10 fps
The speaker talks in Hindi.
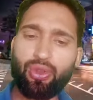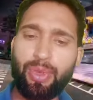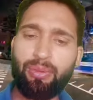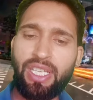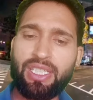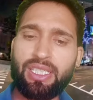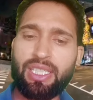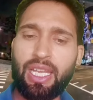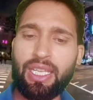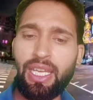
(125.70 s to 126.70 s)
सुपरवाइजर
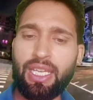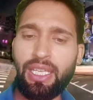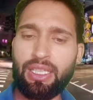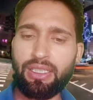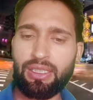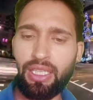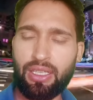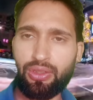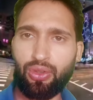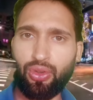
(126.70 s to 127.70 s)
सैलरी है
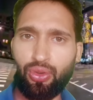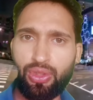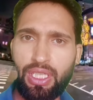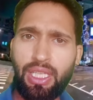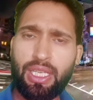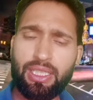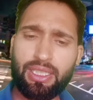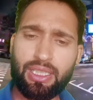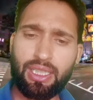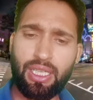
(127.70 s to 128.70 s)
1300 यूरो से
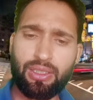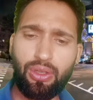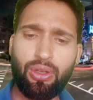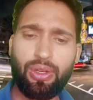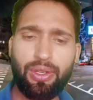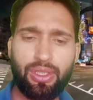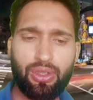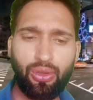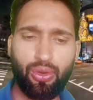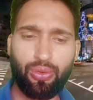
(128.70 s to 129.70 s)
1700
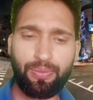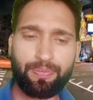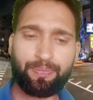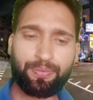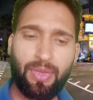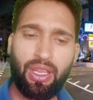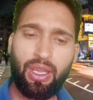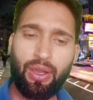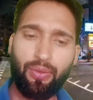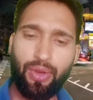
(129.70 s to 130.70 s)
यूरो
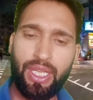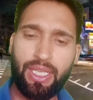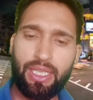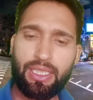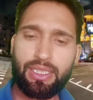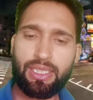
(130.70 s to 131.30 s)
वेटर